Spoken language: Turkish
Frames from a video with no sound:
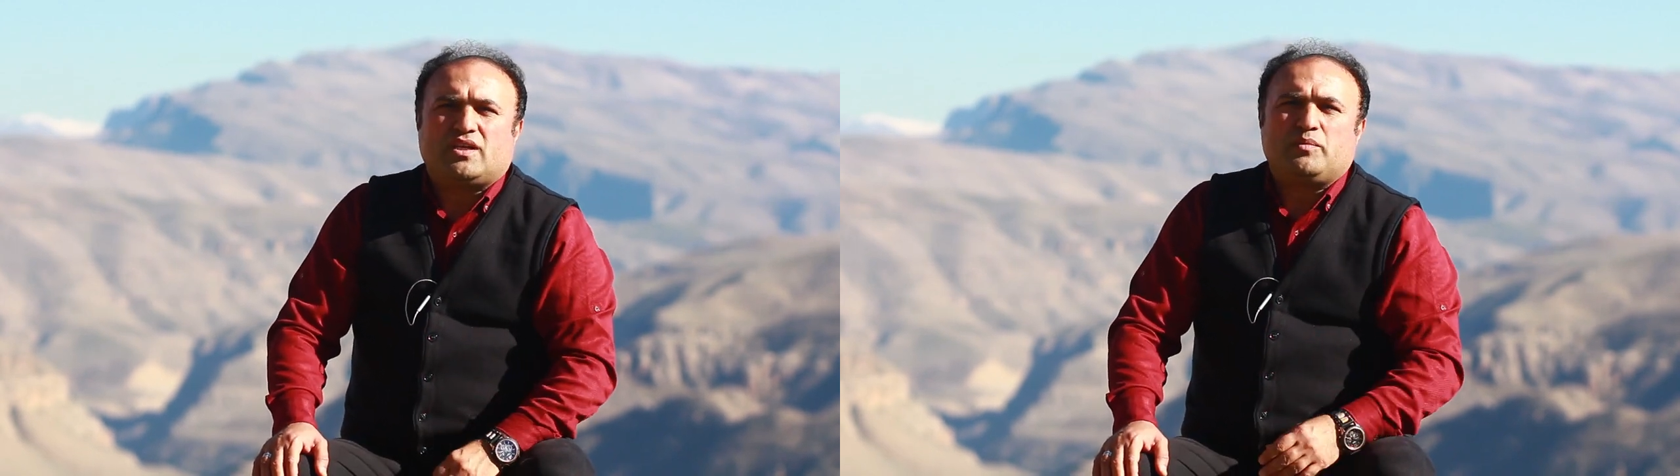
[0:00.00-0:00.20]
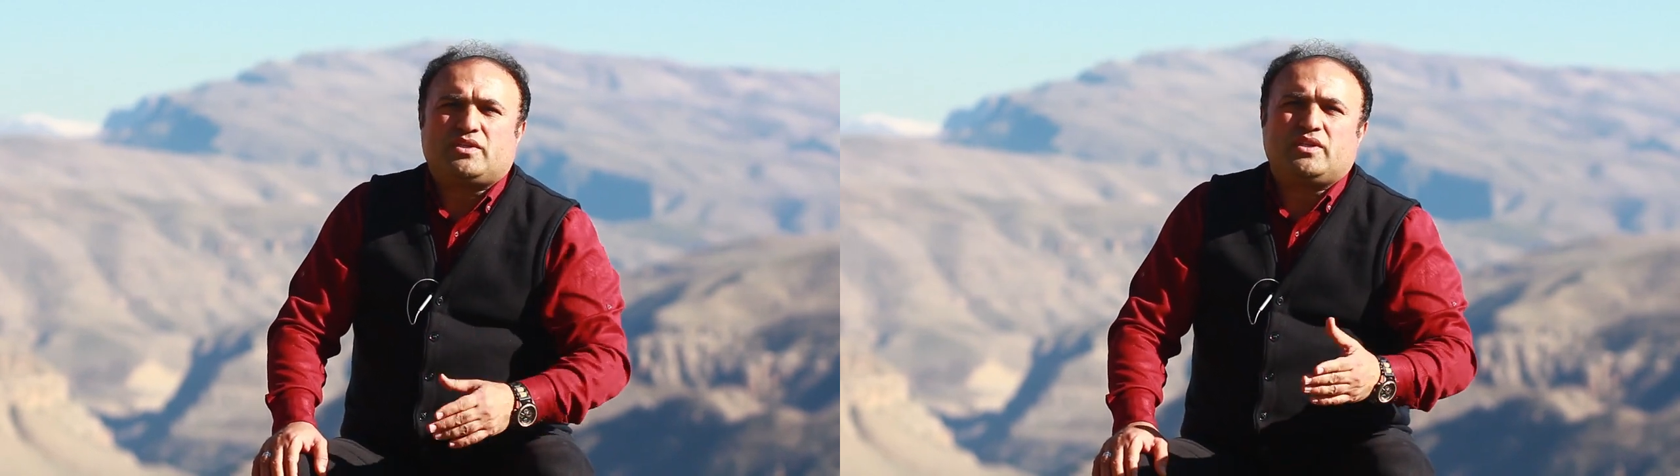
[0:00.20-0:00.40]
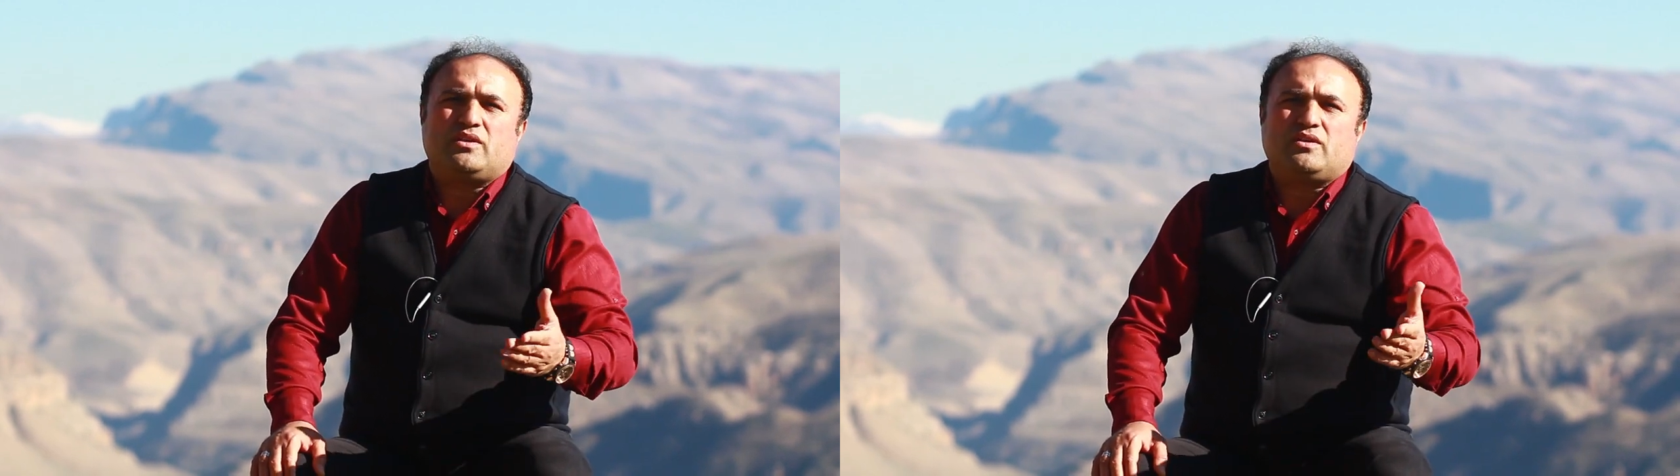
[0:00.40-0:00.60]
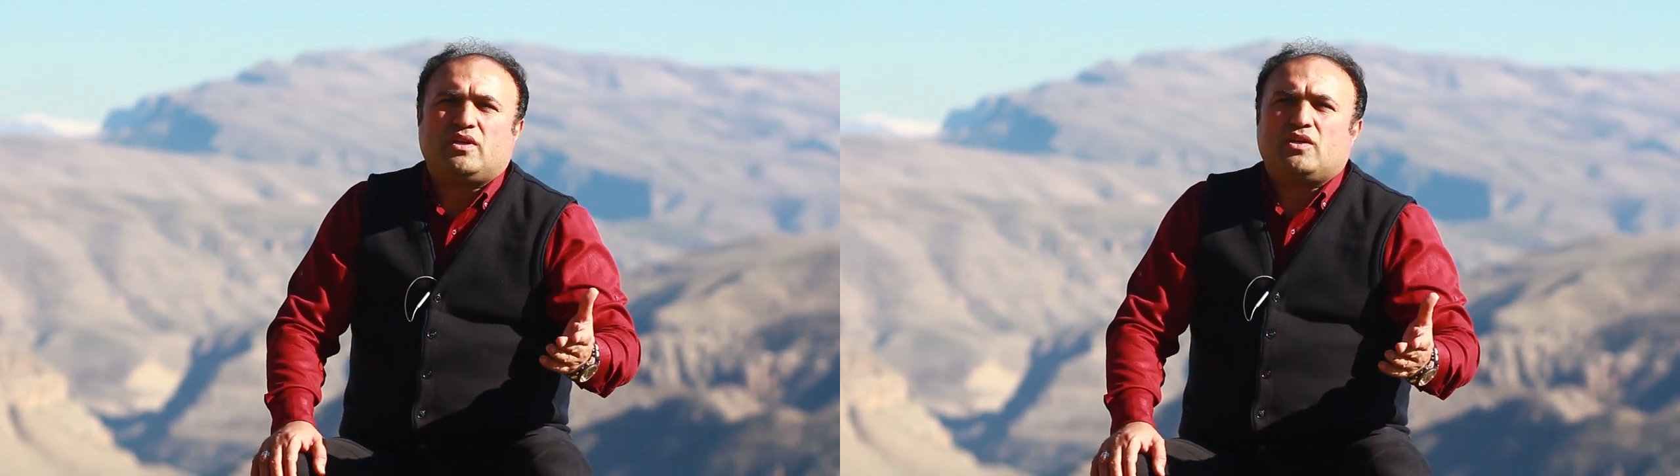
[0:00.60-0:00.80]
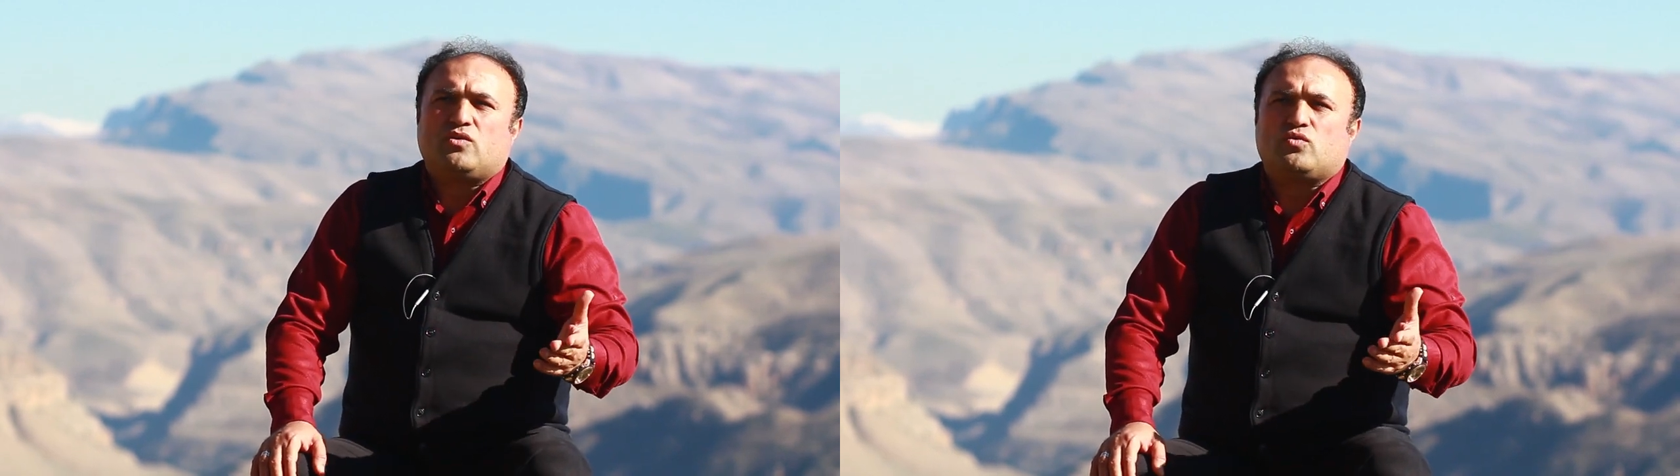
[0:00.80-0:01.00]
Tabii ki
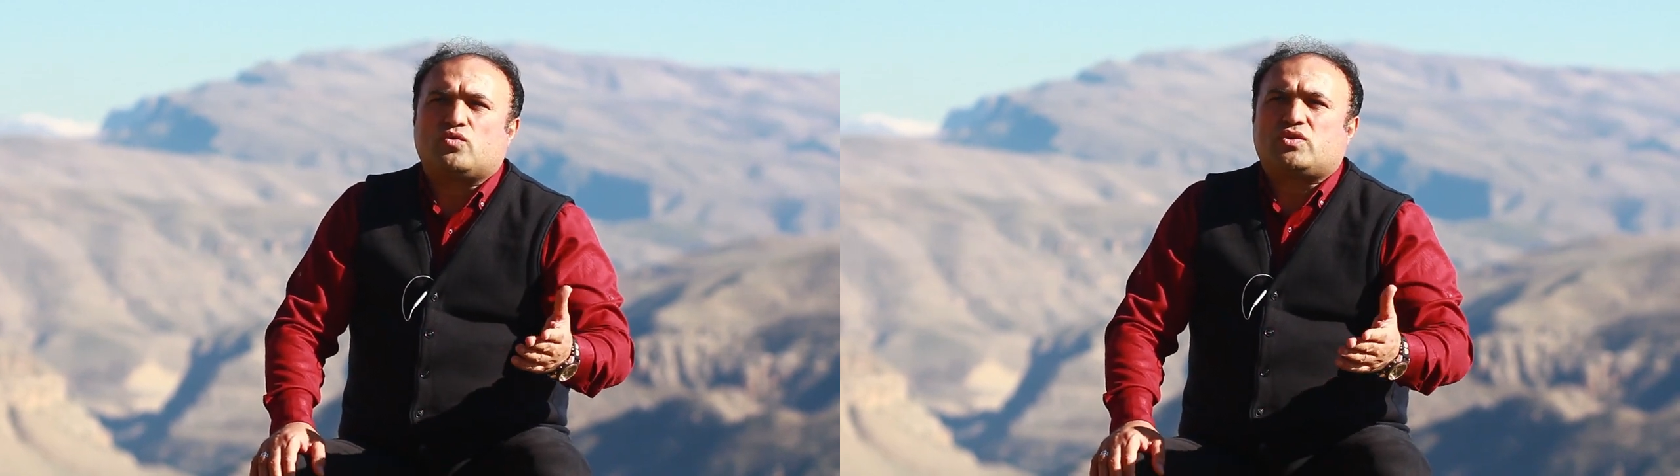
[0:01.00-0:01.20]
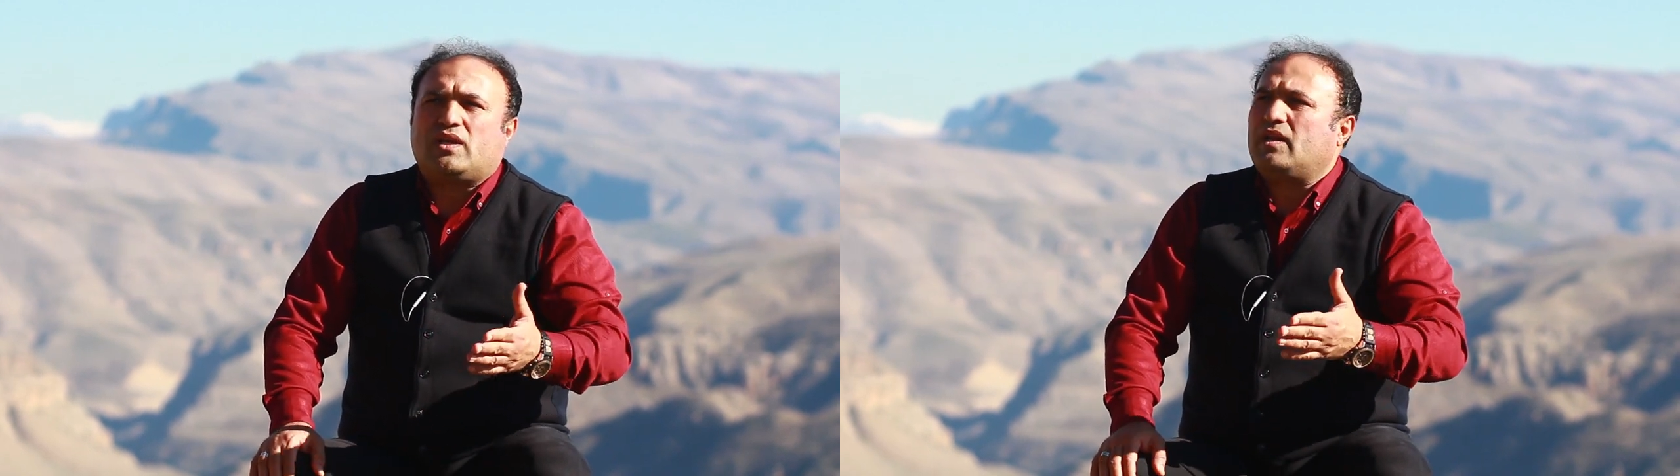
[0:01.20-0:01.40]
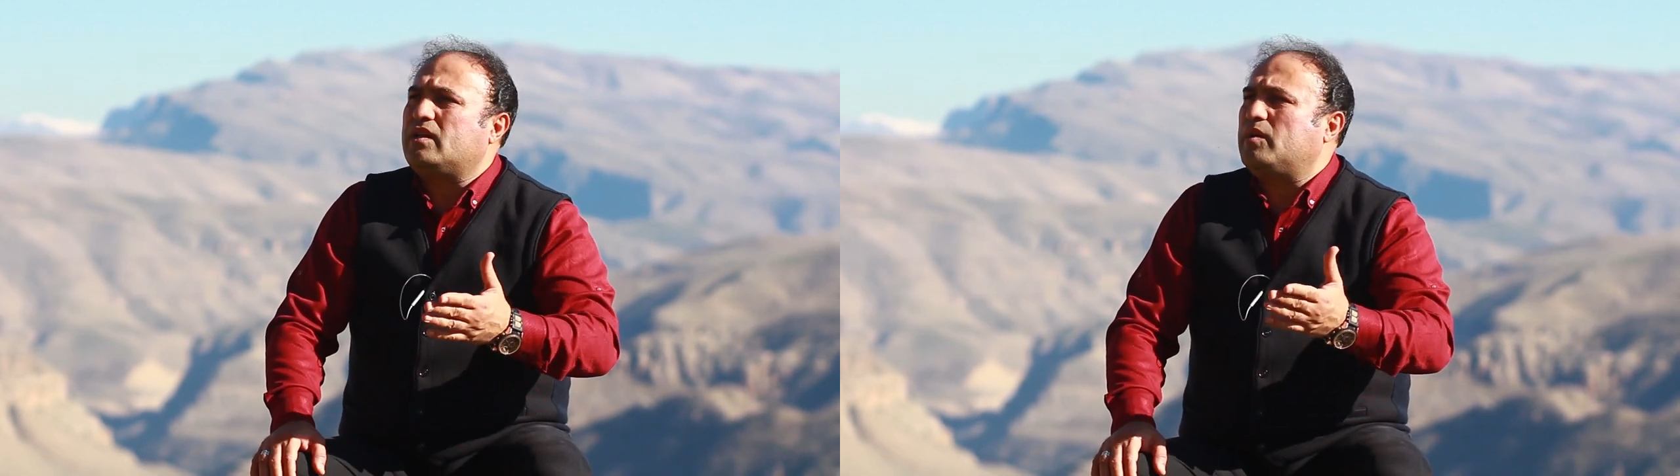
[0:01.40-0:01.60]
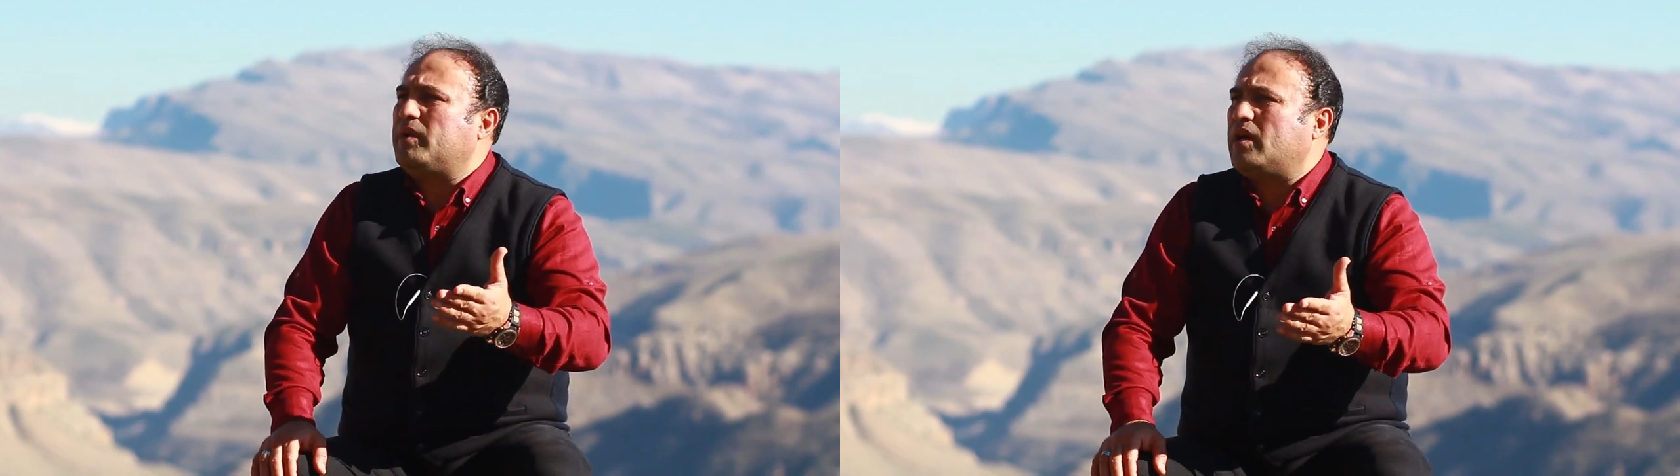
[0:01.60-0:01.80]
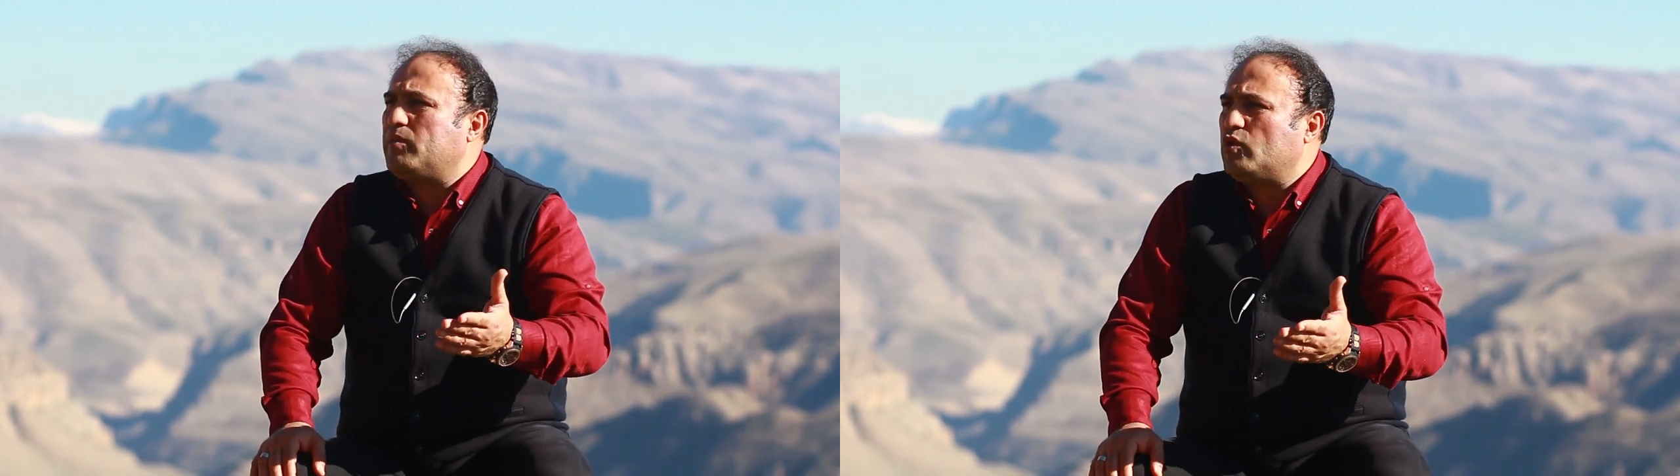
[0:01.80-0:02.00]

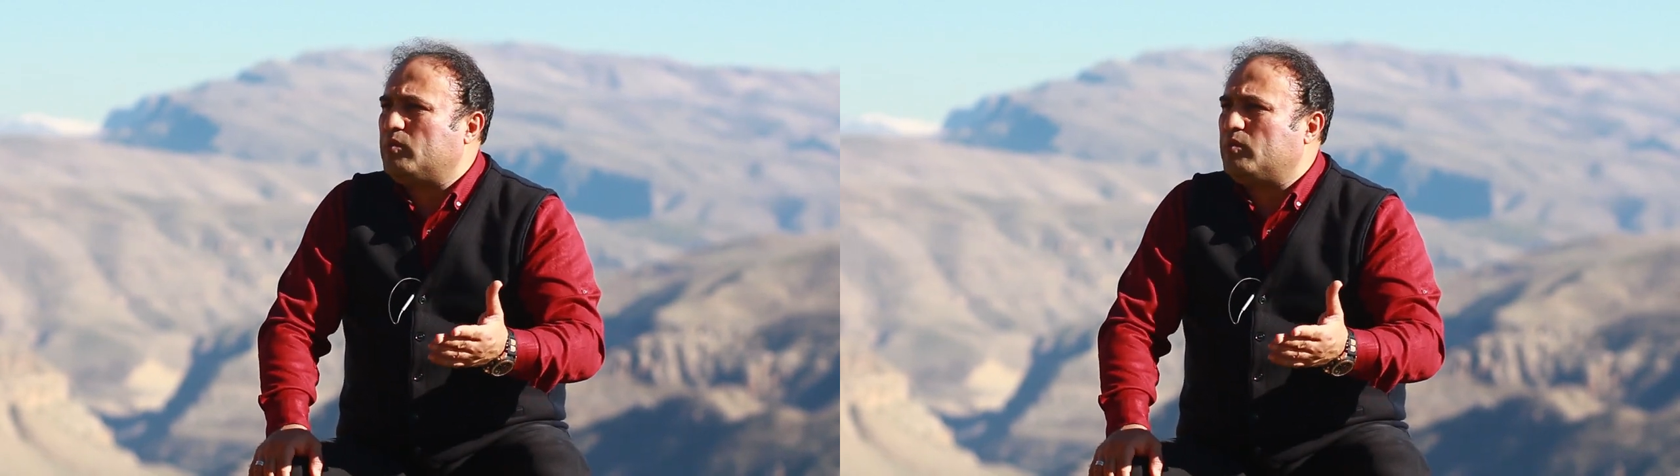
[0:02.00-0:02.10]
ustalarla beraber